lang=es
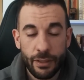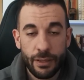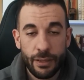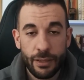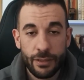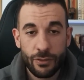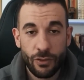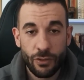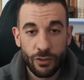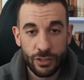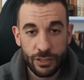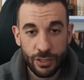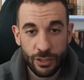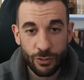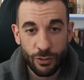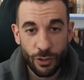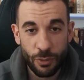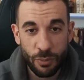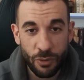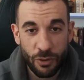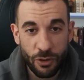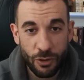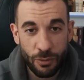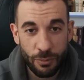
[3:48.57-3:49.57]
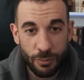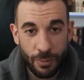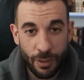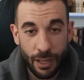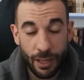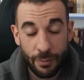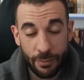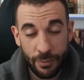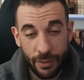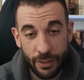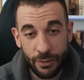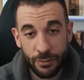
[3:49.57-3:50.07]
Entonces dentro de poco va a
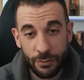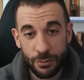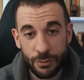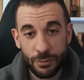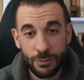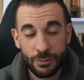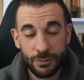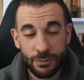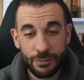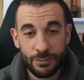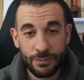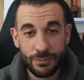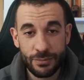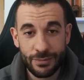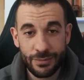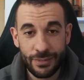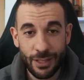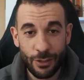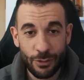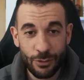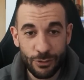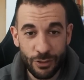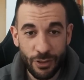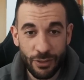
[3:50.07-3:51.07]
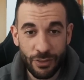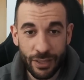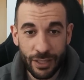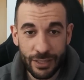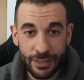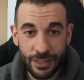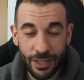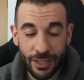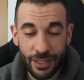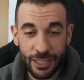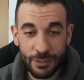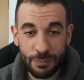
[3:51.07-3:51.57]
haber una noticia a
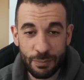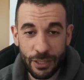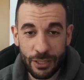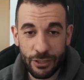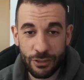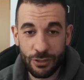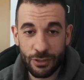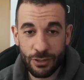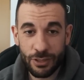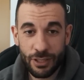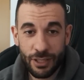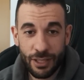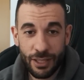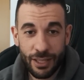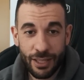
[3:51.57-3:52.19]
este respecto